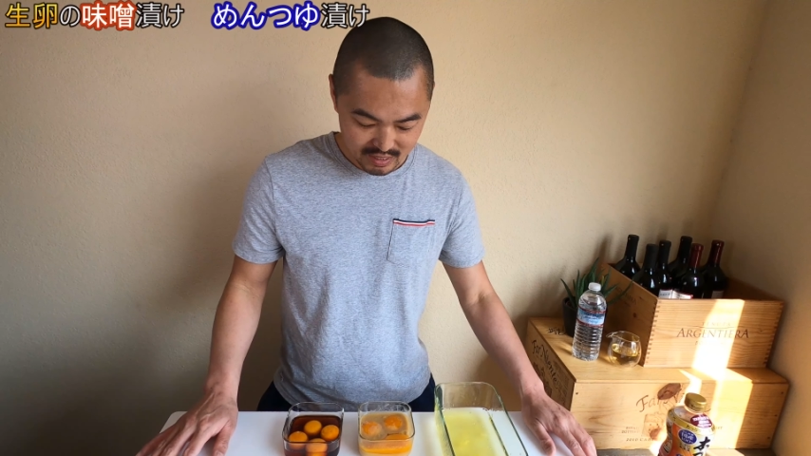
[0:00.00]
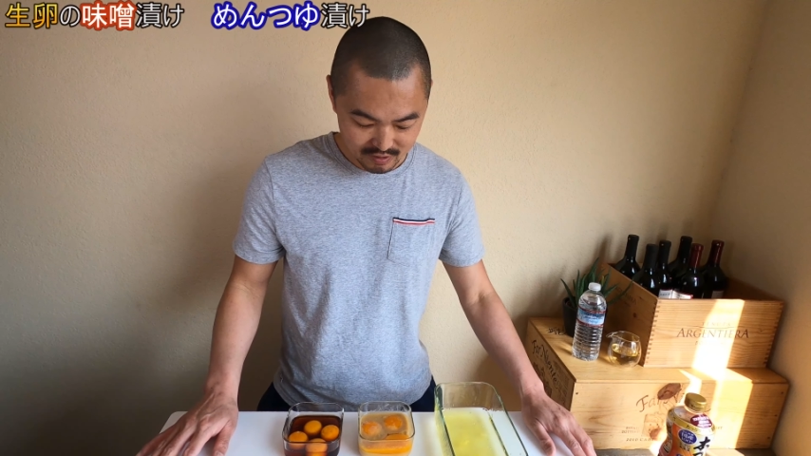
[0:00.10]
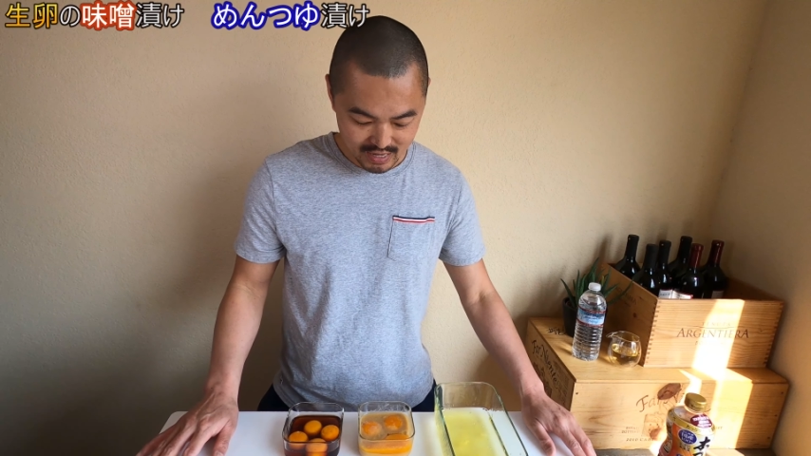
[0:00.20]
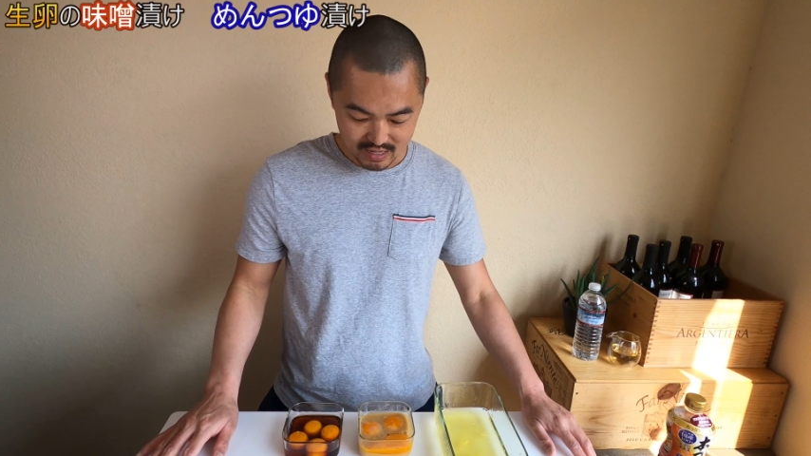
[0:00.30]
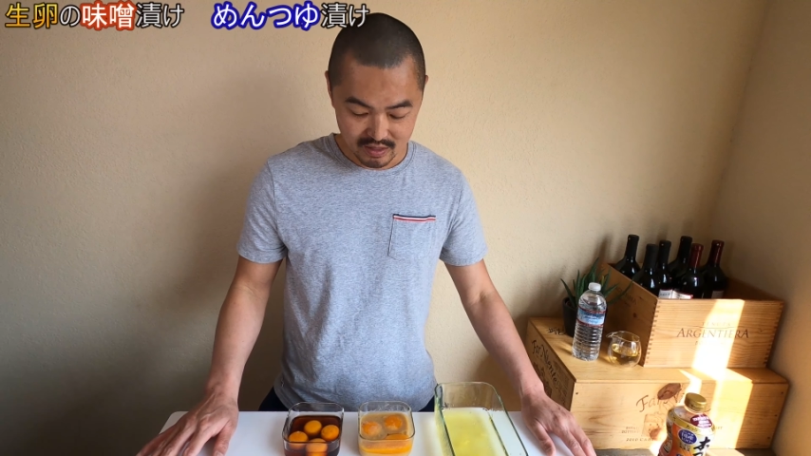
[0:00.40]
で
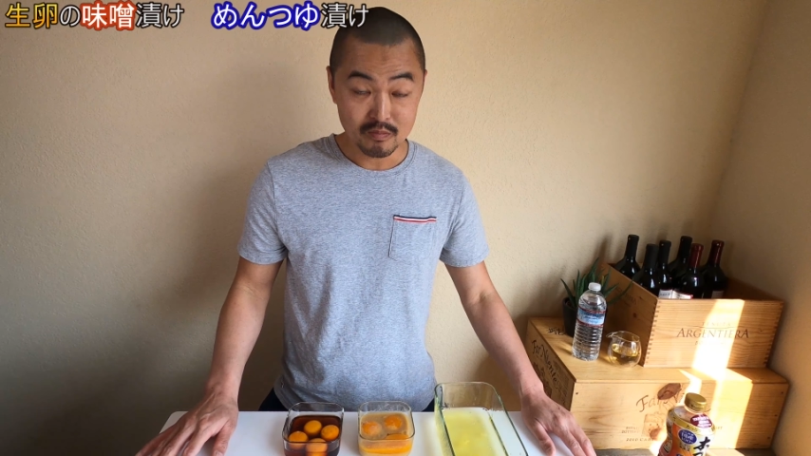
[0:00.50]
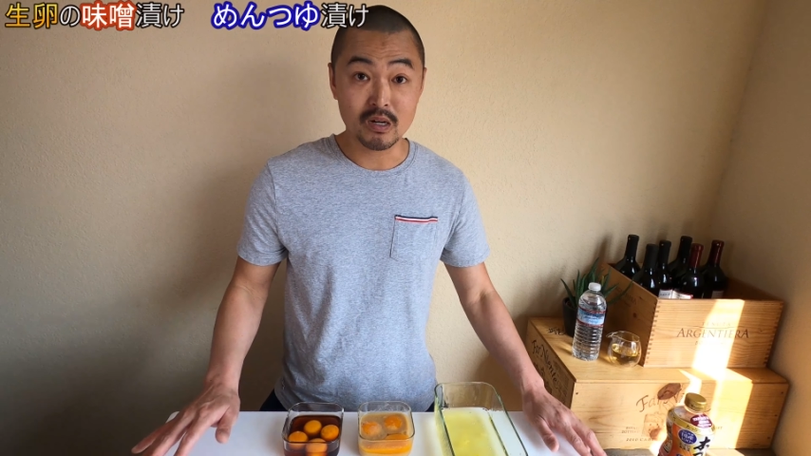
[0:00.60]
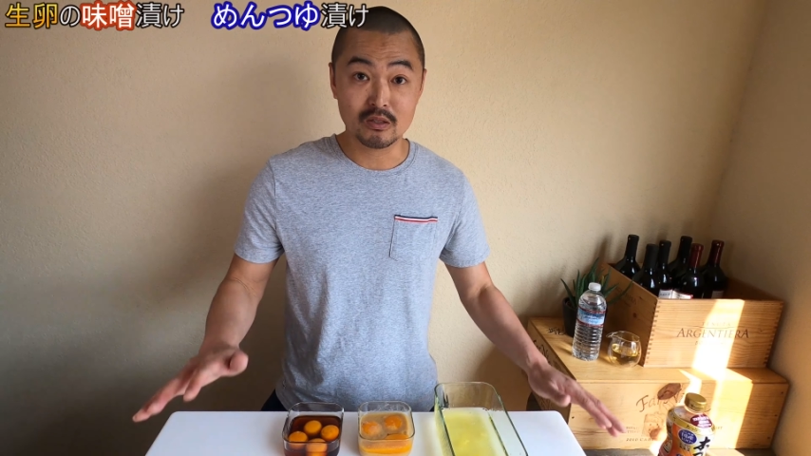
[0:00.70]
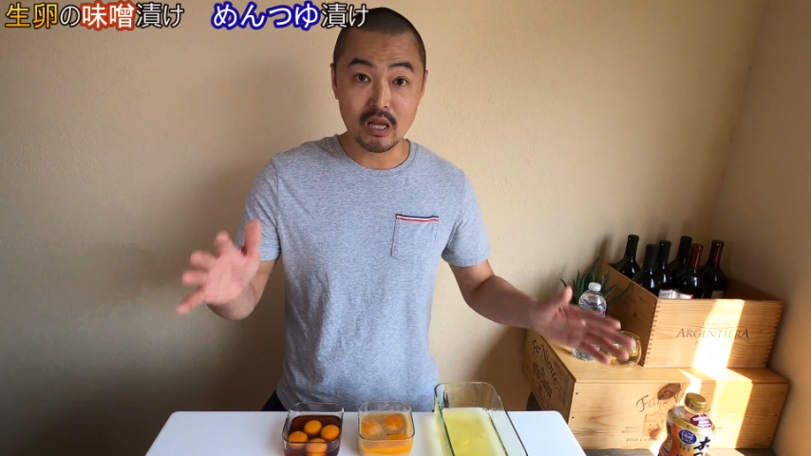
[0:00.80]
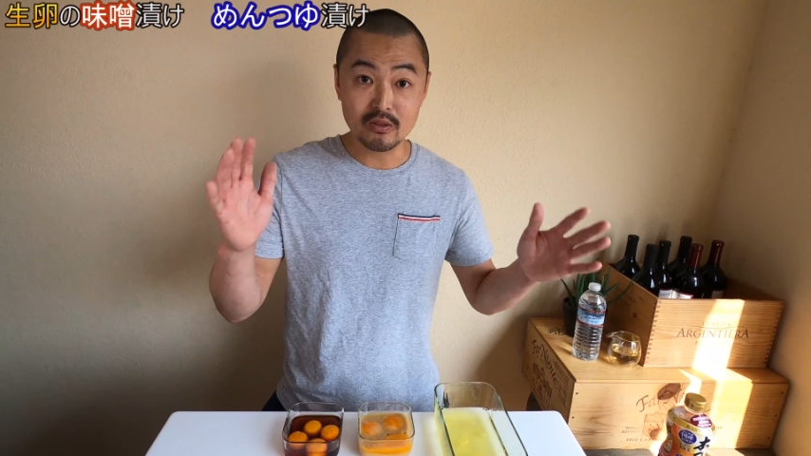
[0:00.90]
はね
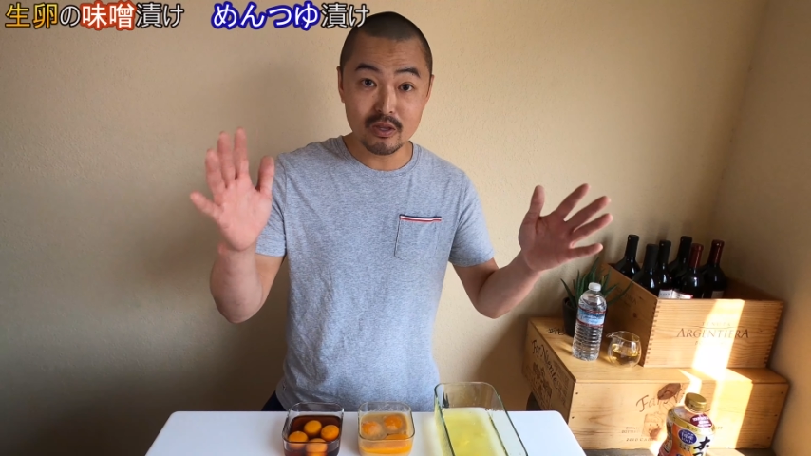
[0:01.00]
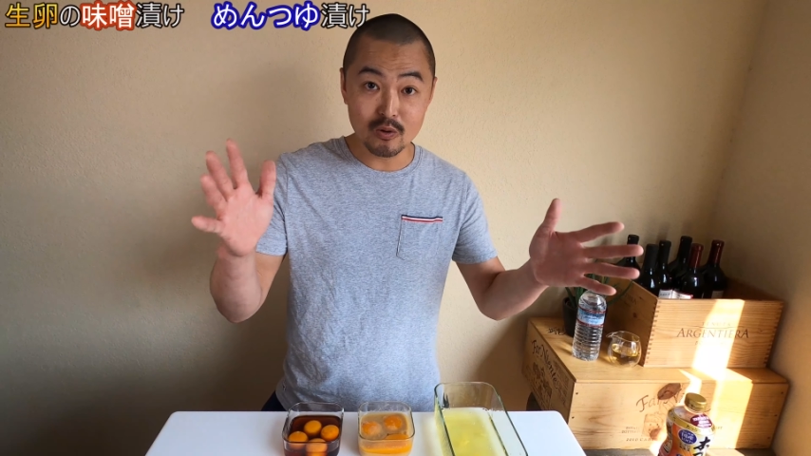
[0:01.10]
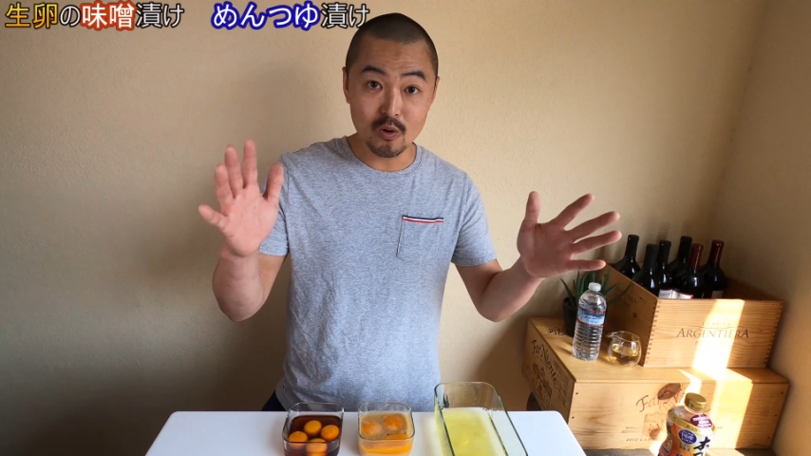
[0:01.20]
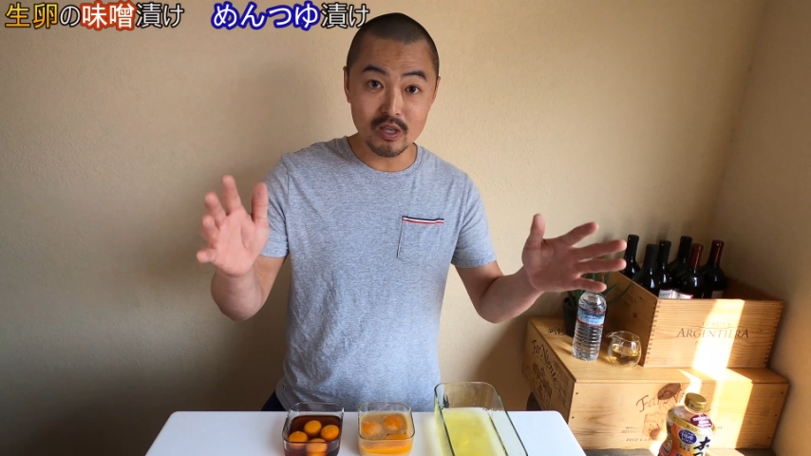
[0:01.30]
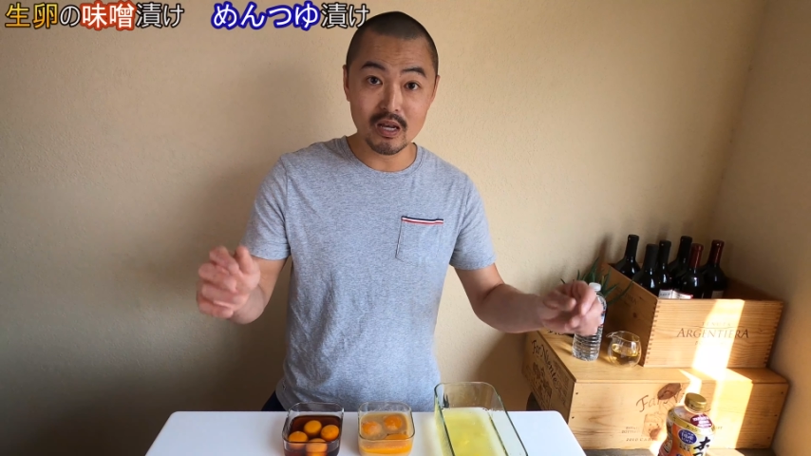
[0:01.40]
まあたっ
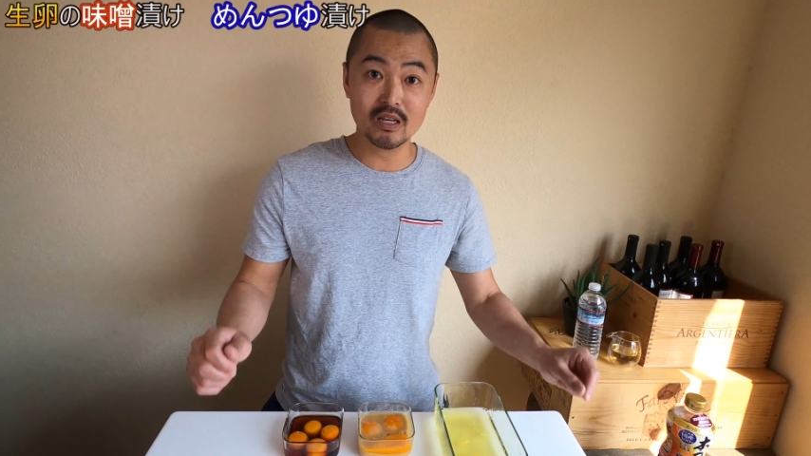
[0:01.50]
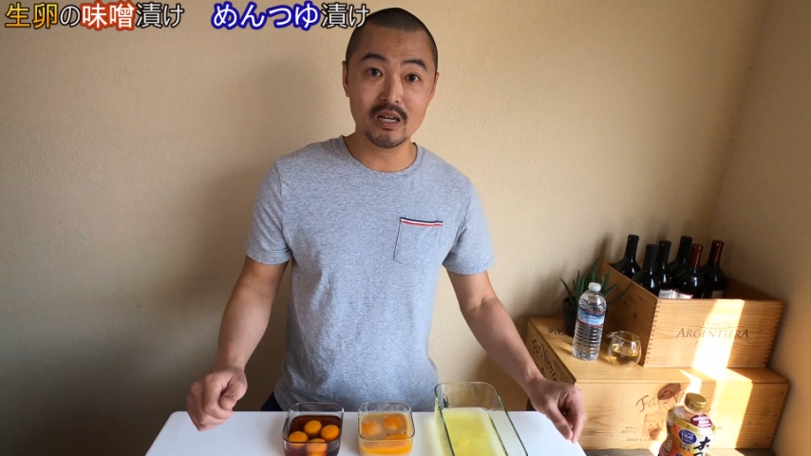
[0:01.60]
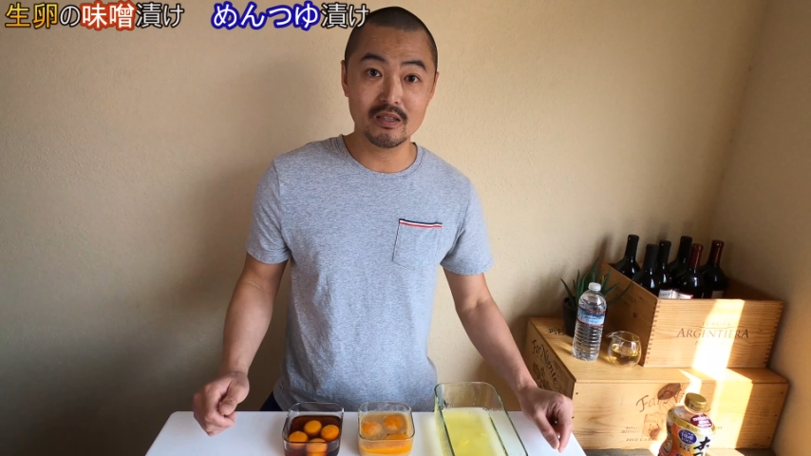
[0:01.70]
たこれだけ